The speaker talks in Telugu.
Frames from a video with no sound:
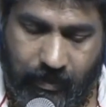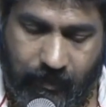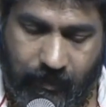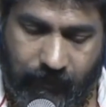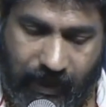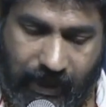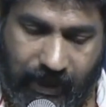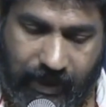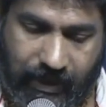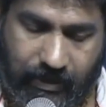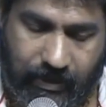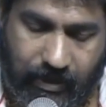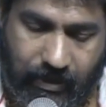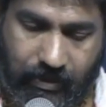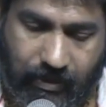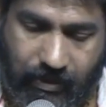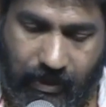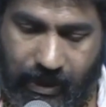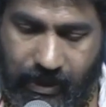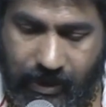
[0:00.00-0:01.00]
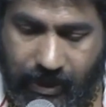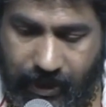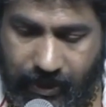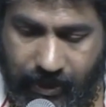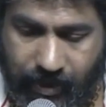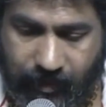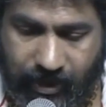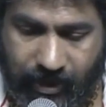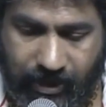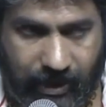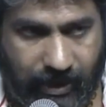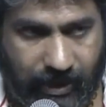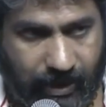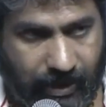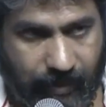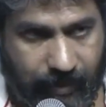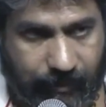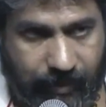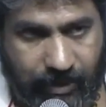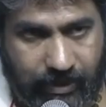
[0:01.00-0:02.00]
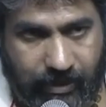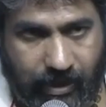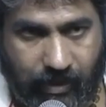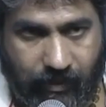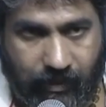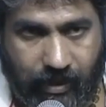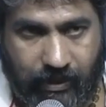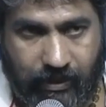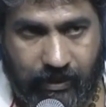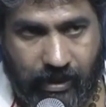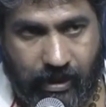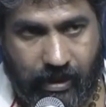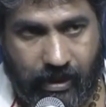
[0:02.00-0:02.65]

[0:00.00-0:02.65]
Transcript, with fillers: ఫ్లైట్లో అన్ని అగ్రిమెంట్లు అన్నీ అయిపోయిన తర్వాత